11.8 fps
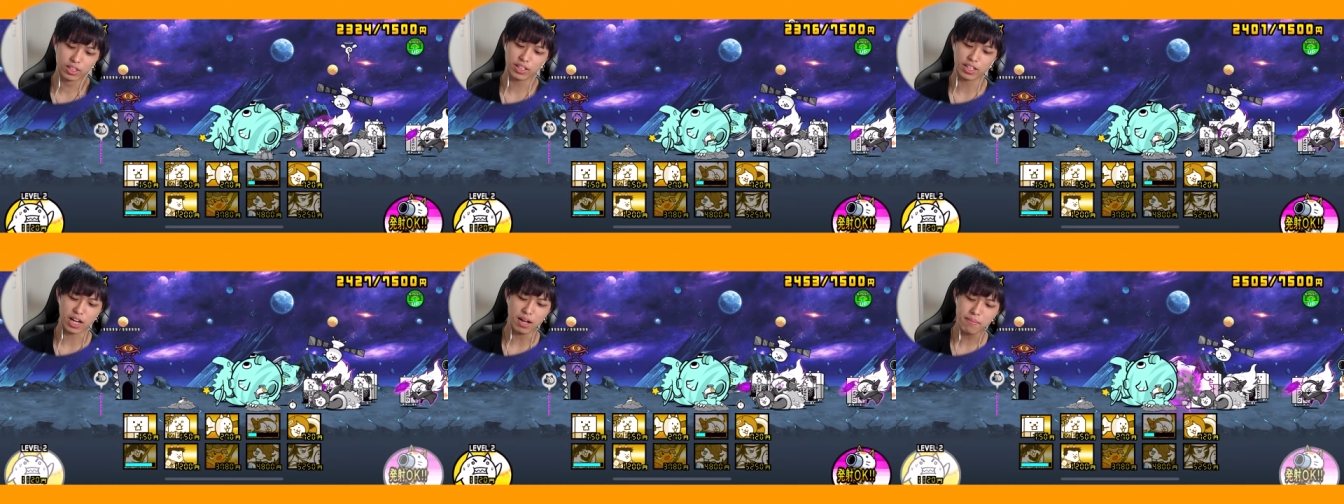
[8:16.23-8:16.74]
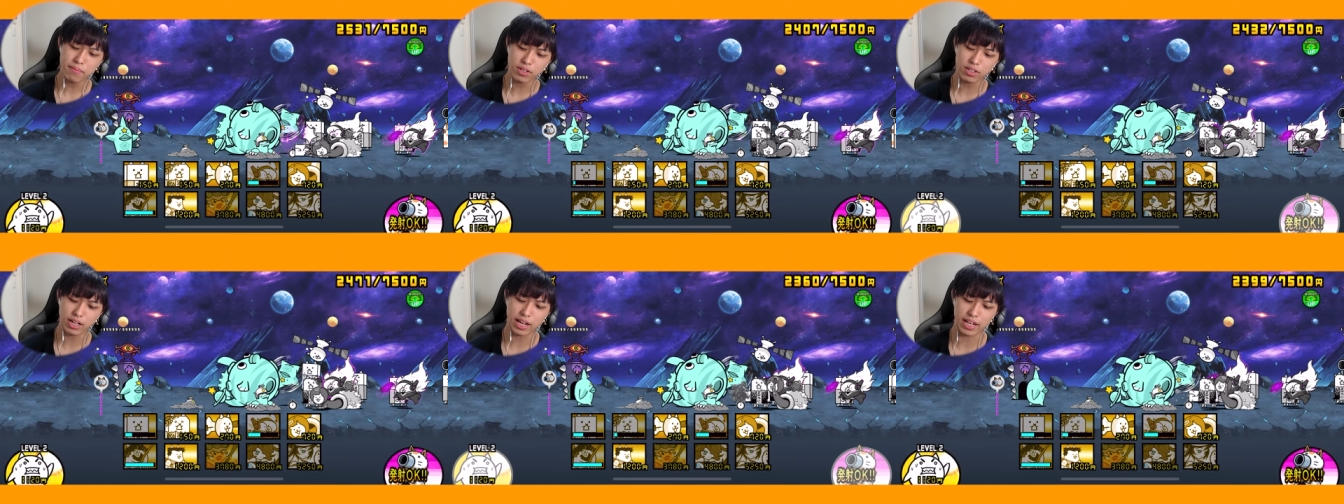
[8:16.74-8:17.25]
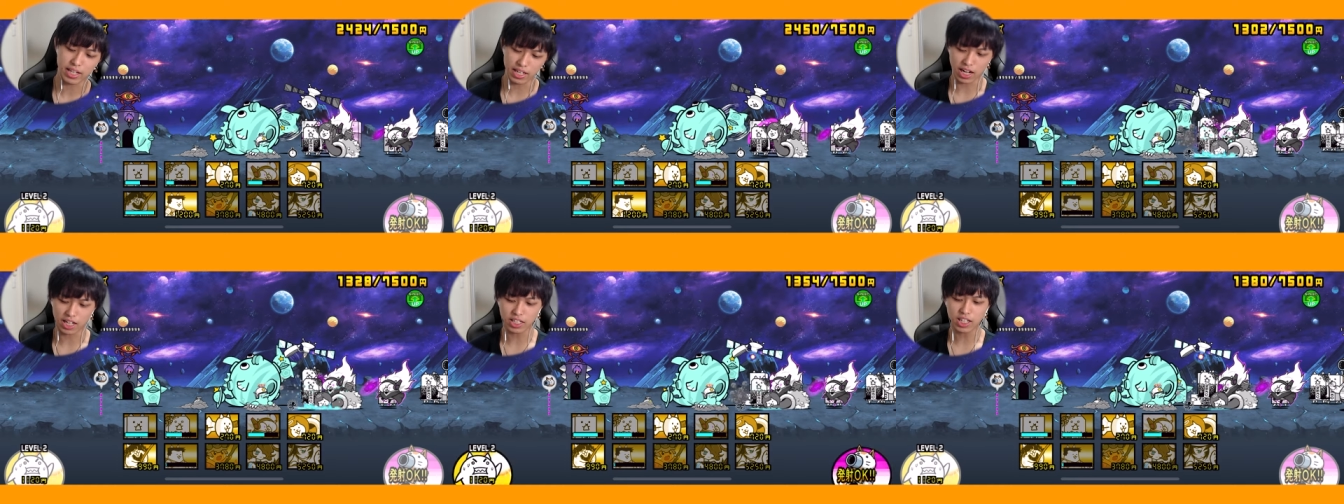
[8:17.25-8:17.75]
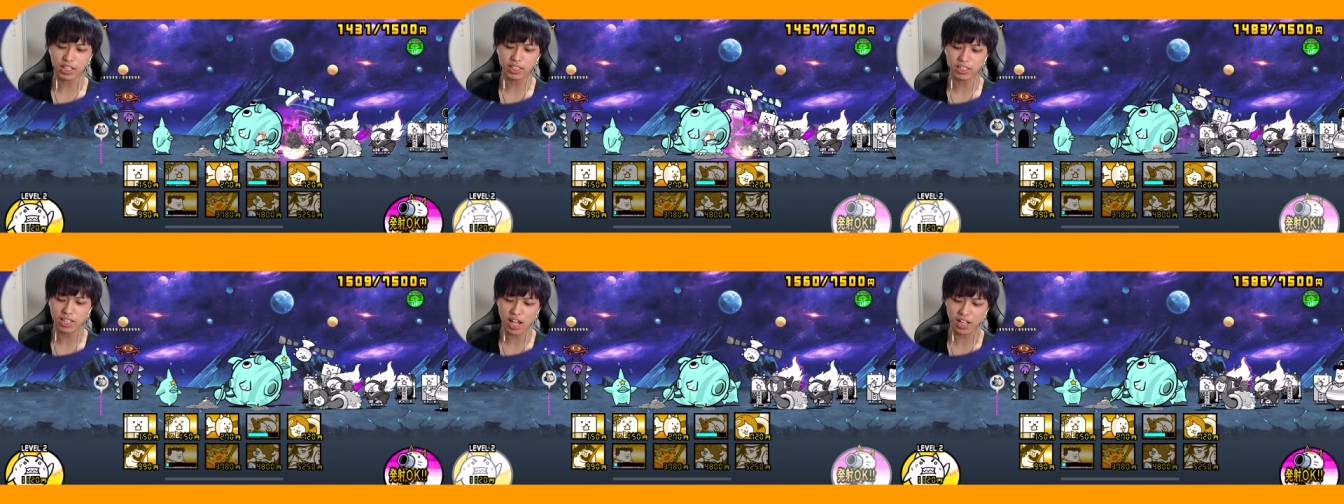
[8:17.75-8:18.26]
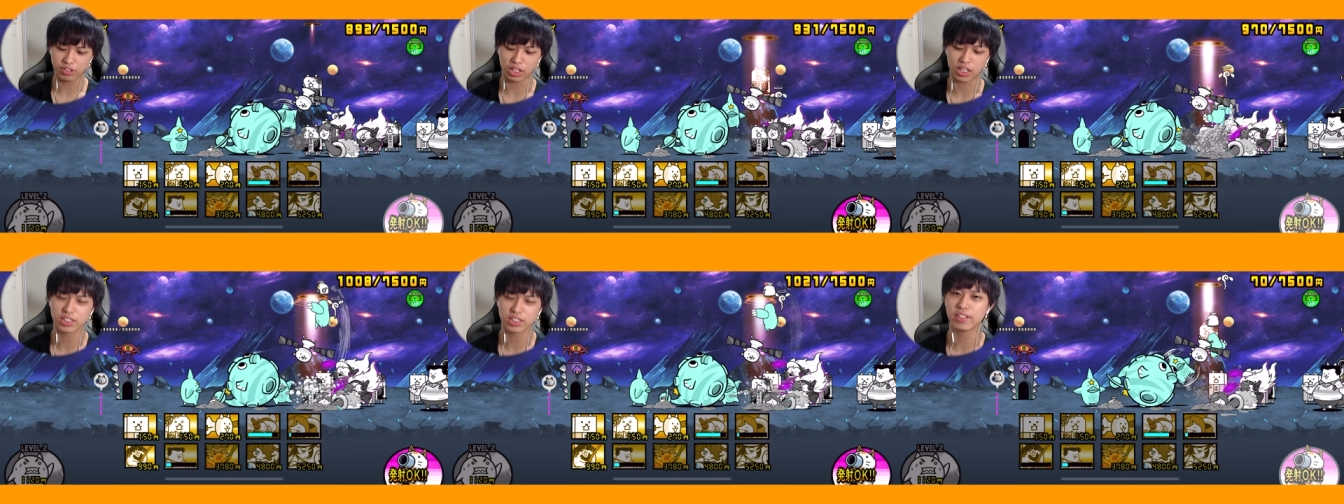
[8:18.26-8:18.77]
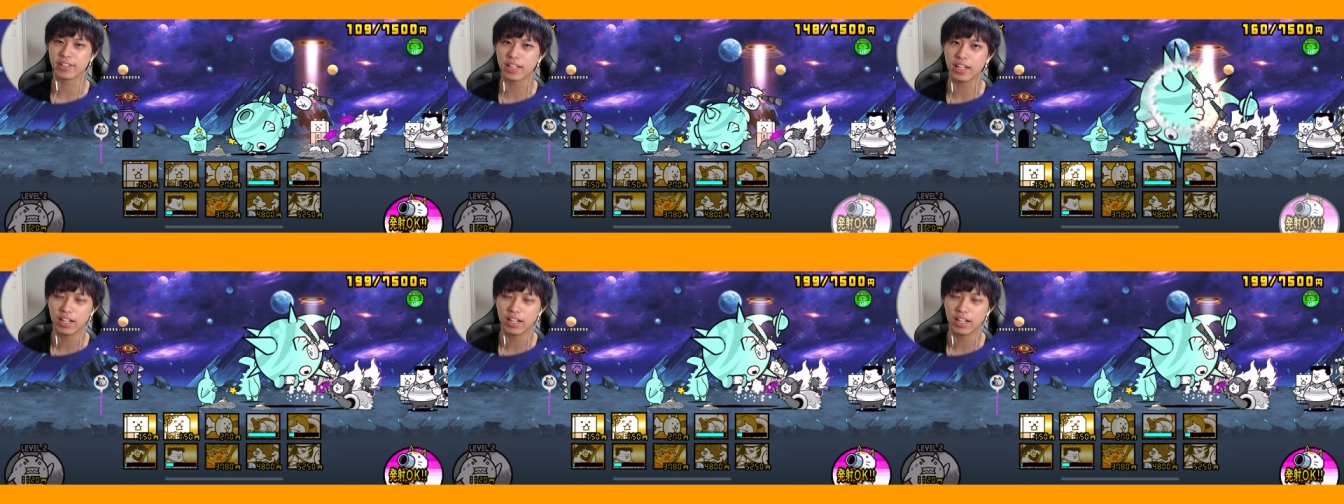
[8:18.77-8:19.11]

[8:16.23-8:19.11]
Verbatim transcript: んか半分くらい明らかに難易度高すぎて、